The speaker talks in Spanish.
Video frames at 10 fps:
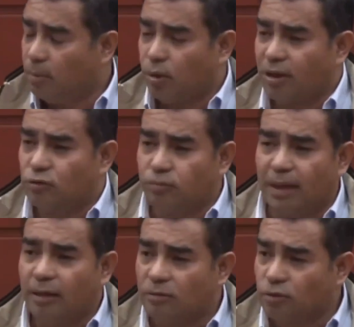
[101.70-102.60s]
porque sus
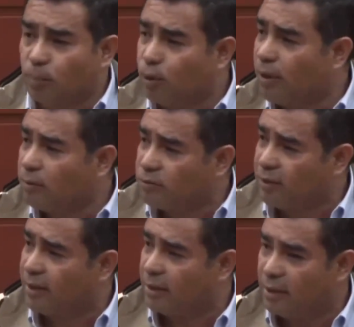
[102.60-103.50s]
maridos no pudieron
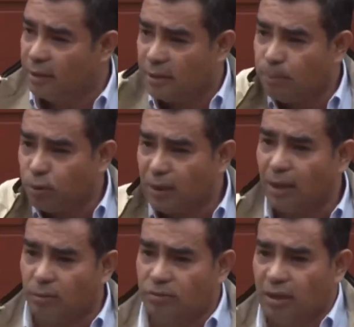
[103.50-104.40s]
ser
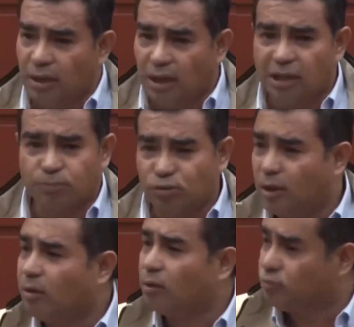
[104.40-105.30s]
diputados y las
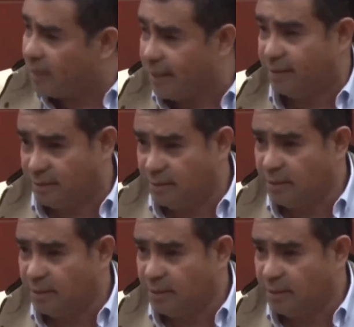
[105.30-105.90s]
pusieron a ustedes.